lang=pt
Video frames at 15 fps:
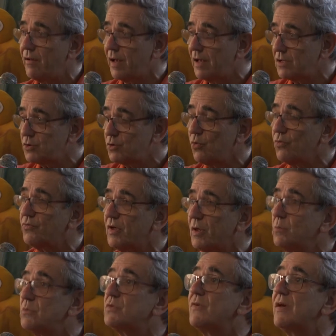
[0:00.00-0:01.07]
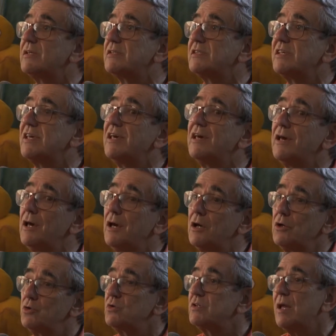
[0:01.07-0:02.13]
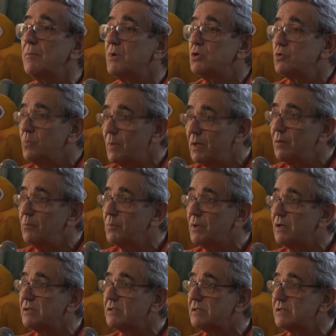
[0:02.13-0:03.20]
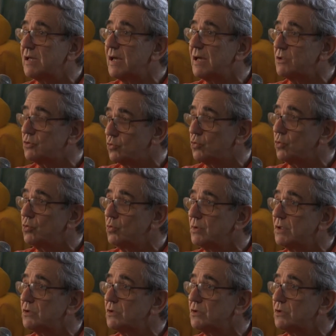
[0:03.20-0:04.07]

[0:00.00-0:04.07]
resolvemos fazer justamente uma lembrança de tudo